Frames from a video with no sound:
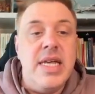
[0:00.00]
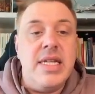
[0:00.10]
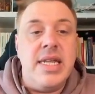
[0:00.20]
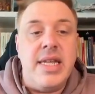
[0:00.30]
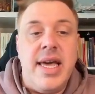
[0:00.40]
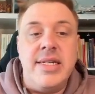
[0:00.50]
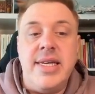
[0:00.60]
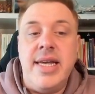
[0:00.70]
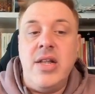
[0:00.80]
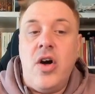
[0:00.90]
denn
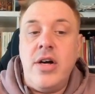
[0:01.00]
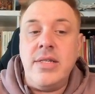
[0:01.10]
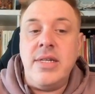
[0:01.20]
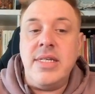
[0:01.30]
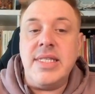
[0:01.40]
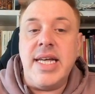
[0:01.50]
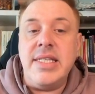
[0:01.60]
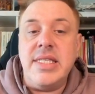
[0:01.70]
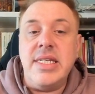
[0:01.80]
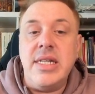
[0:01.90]
RTL ordnet das
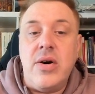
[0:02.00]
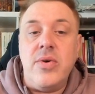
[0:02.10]
ganz genau